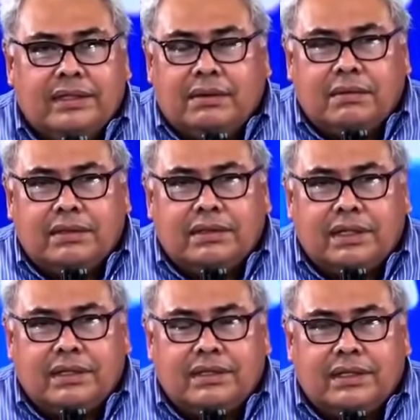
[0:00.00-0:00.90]
Sin,
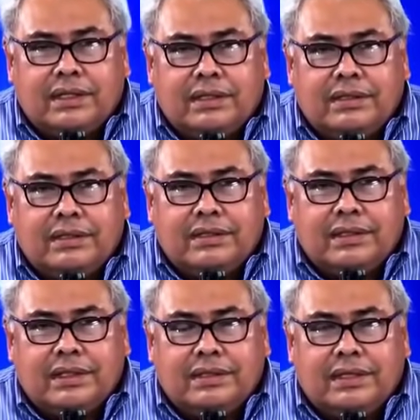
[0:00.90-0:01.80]
sin, sin,
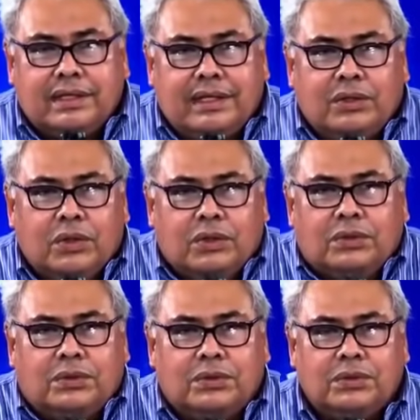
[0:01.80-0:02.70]
sin, sin
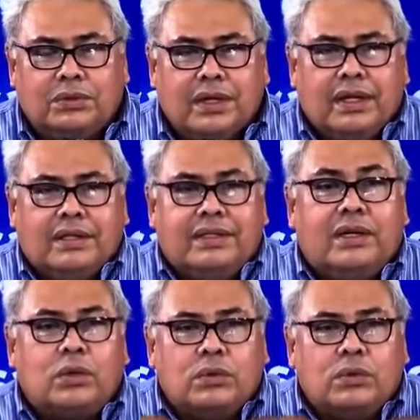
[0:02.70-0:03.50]
ningún, sin